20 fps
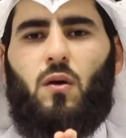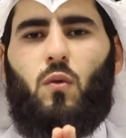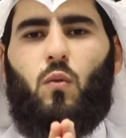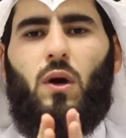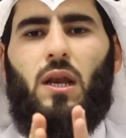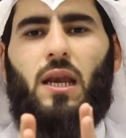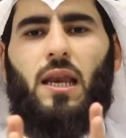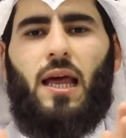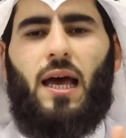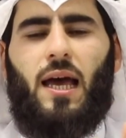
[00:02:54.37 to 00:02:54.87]

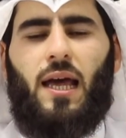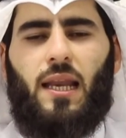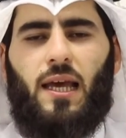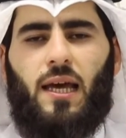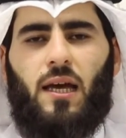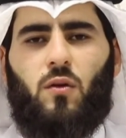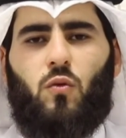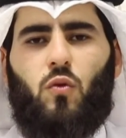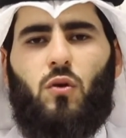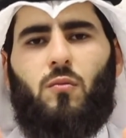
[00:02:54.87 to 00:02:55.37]

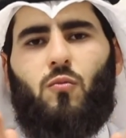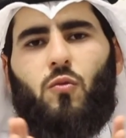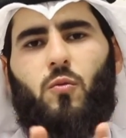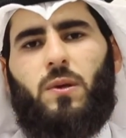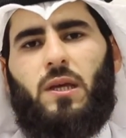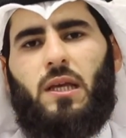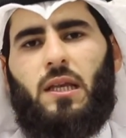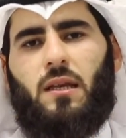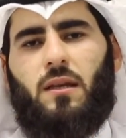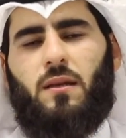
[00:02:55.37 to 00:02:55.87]
والهلاك
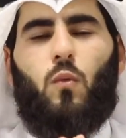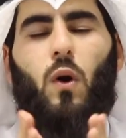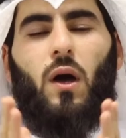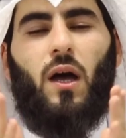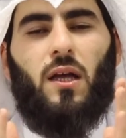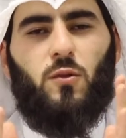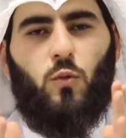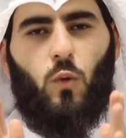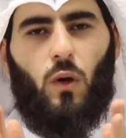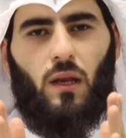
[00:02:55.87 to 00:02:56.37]
المبين
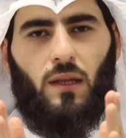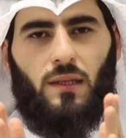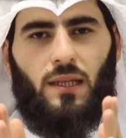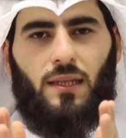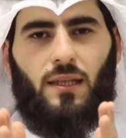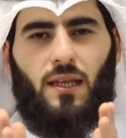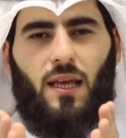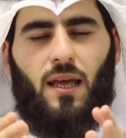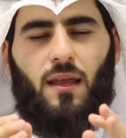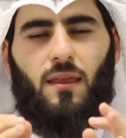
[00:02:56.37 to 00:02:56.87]
وقد
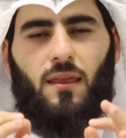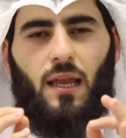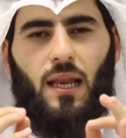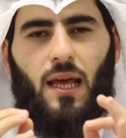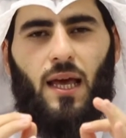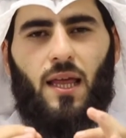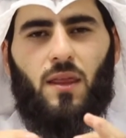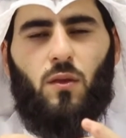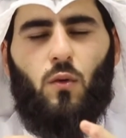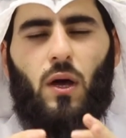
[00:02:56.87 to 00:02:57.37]
وردت
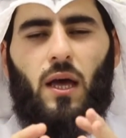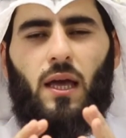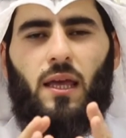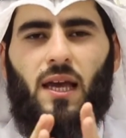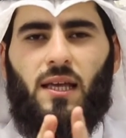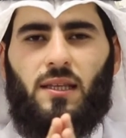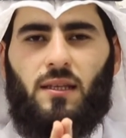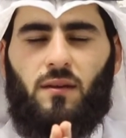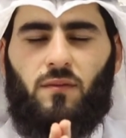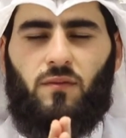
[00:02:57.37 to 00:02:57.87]
ثلاث
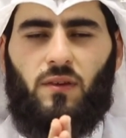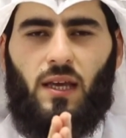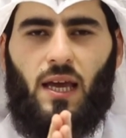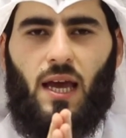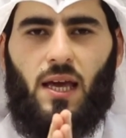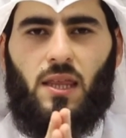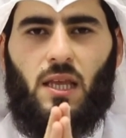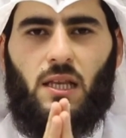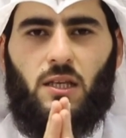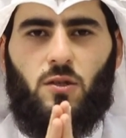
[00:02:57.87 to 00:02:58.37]
آيات في
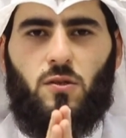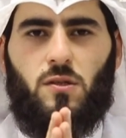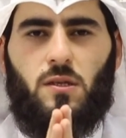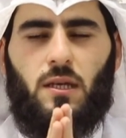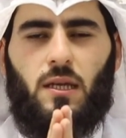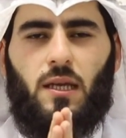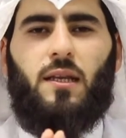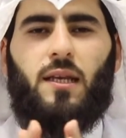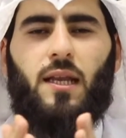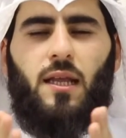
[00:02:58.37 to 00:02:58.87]
هذا الجزء
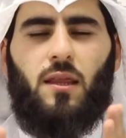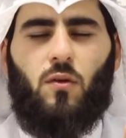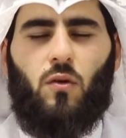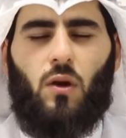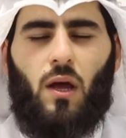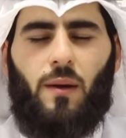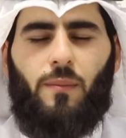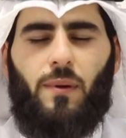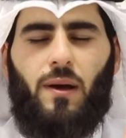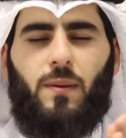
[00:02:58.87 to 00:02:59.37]
لنذكر
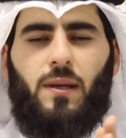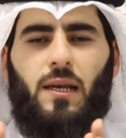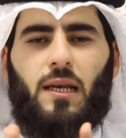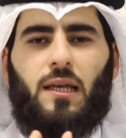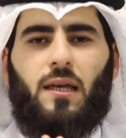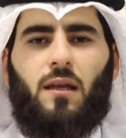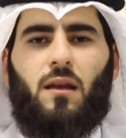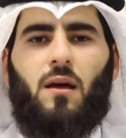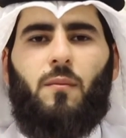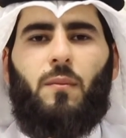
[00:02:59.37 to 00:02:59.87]
أحبابنا
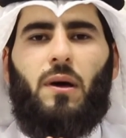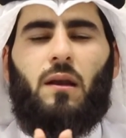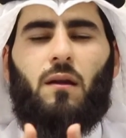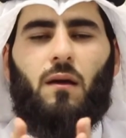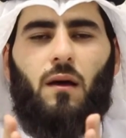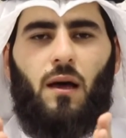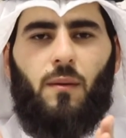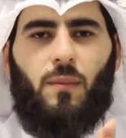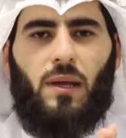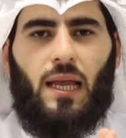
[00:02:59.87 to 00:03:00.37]
الكرام
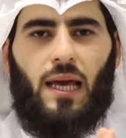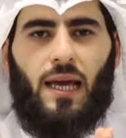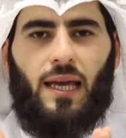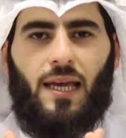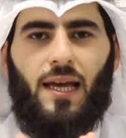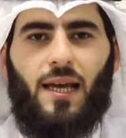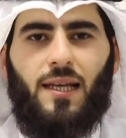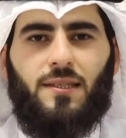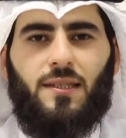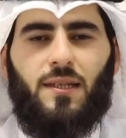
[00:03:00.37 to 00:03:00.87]
أرقام
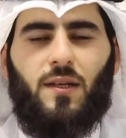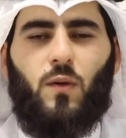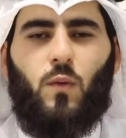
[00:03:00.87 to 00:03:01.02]
الآيات